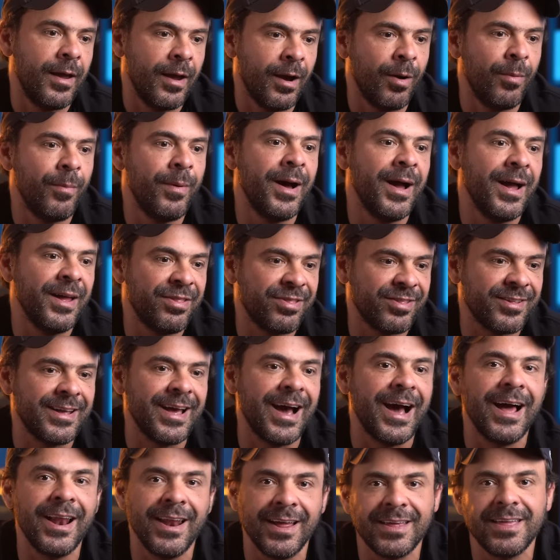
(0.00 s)
É uma
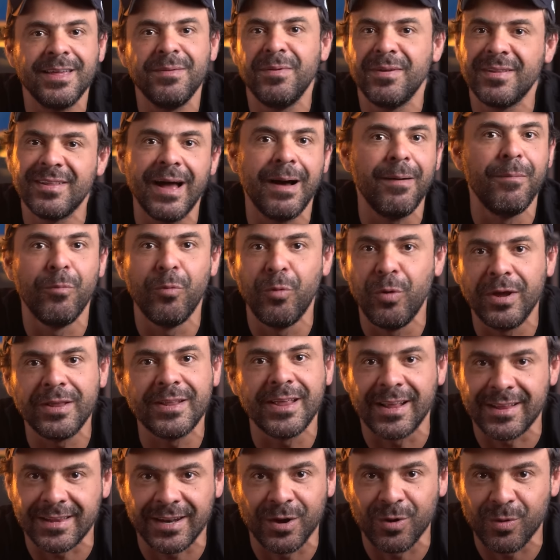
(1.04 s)
escala que me dá
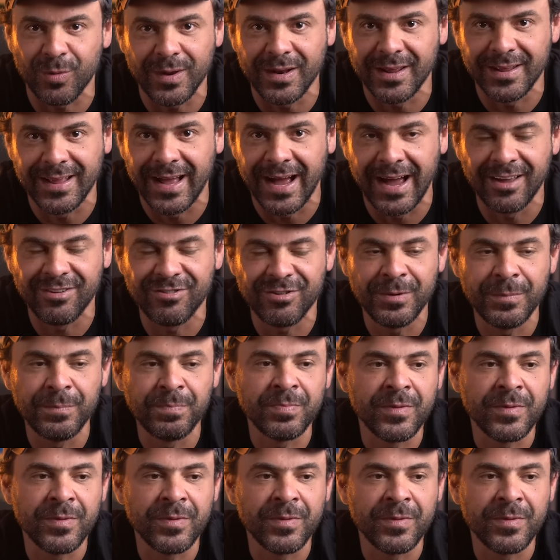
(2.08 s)
muita tranquilidade,